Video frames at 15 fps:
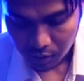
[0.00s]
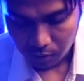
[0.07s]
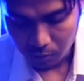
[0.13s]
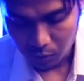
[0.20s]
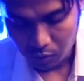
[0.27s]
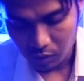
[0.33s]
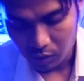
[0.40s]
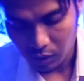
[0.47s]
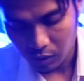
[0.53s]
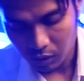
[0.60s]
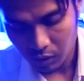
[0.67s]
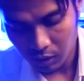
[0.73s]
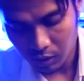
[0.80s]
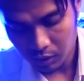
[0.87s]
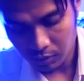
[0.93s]

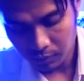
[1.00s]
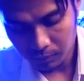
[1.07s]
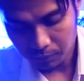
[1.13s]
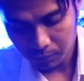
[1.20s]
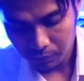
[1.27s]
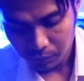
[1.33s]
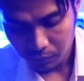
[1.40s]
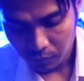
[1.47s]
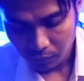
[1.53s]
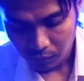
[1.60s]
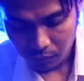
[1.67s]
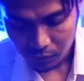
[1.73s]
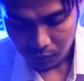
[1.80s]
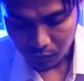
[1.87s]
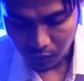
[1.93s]
kemudian
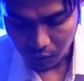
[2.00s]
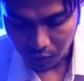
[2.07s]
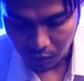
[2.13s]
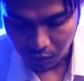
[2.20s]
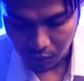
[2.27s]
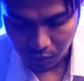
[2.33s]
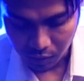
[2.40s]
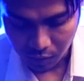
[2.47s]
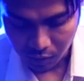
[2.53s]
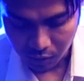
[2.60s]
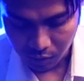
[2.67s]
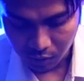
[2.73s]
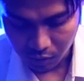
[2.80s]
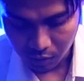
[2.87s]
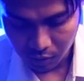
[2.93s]

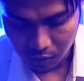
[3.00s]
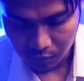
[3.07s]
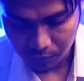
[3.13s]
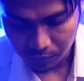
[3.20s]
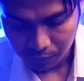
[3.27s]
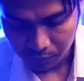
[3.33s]
uh,